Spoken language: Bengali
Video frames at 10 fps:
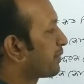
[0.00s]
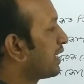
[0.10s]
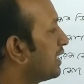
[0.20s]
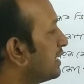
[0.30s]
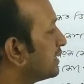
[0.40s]
আমরা
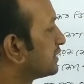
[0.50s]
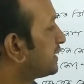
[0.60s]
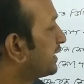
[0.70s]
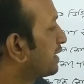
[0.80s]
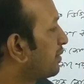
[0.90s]

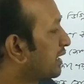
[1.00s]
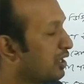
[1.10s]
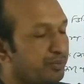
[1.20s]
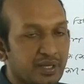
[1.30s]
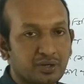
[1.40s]
জেটের
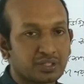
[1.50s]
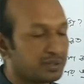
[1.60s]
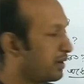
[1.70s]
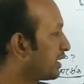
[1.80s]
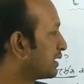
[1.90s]
মানটাও বের
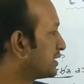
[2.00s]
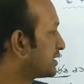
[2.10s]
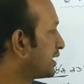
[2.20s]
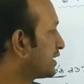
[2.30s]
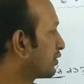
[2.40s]
করতে পারি যে
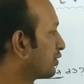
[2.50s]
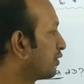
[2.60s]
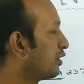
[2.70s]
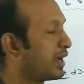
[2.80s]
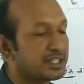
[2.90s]
জেট ইকোল
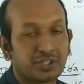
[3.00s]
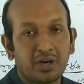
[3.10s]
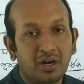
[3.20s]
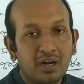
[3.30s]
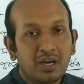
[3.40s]
হলো একশো
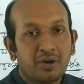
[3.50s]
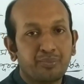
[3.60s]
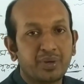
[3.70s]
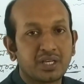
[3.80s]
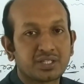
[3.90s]

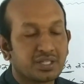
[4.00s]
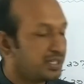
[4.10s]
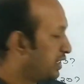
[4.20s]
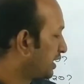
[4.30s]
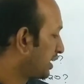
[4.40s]

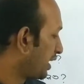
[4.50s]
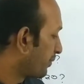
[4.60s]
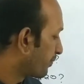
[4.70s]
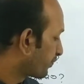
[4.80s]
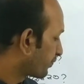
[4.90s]
ডিগ্রি
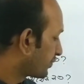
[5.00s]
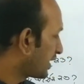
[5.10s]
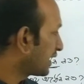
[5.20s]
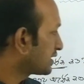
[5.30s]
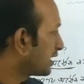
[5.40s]

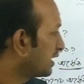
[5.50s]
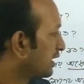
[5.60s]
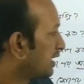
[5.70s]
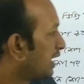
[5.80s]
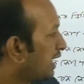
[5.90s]
ঠিক আছে
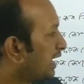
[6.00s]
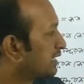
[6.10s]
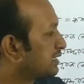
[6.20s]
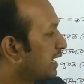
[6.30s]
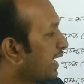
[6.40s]

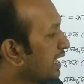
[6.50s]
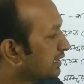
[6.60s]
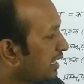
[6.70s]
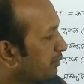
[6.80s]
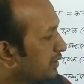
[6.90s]
আচ্ছা
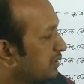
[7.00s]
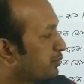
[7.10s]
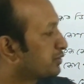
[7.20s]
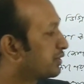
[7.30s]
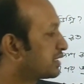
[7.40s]
তারপরে যে
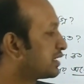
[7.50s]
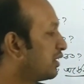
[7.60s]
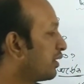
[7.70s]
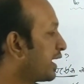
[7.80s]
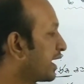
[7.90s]
প্রশ্নটা ছিল
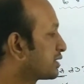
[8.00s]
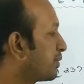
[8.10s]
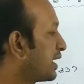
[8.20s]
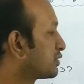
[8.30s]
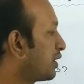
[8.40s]
এক্স
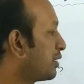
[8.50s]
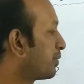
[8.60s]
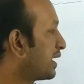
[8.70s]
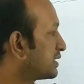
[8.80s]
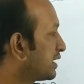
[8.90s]
প্লাস ওয়াই
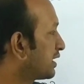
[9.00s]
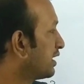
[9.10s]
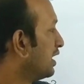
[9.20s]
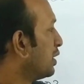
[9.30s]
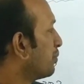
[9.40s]
প্লাস জেড
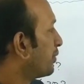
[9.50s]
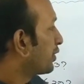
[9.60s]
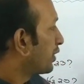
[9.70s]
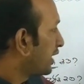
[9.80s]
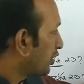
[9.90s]
মনে
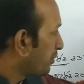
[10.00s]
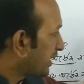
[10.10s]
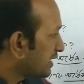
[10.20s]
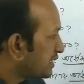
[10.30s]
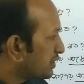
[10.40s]
করো এরকম
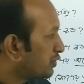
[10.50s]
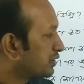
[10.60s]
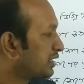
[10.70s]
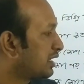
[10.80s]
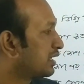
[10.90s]
একটা চিত্র
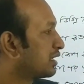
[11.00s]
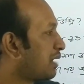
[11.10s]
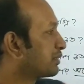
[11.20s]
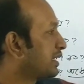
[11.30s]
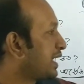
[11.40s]
দিয়ে
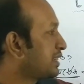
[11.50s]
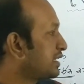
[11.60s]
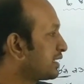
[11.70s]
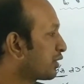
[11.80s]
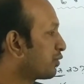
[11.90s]
আমাদের এই
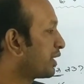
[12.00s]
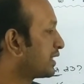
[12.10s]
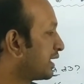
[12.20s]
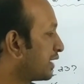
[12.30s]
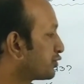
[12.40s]
তিনটা
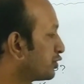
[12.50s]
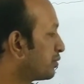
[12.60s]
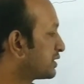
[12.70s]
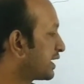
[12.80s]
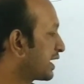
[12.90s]
কোনোটাই দেয় না শুধু
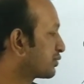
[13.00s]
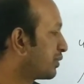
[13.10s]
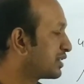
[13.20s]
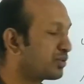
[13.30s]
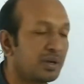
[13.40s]
বলছে এক্স
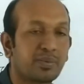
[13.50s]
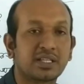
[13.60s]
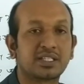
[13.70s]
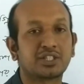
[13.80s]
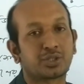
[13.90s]
প্লাস ওয়াই
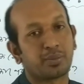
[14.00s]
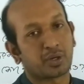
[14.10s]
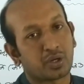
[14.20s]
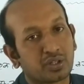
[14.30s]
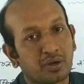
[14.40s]
প্লাস জেড সমান
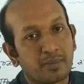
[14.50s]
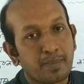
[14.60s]
কত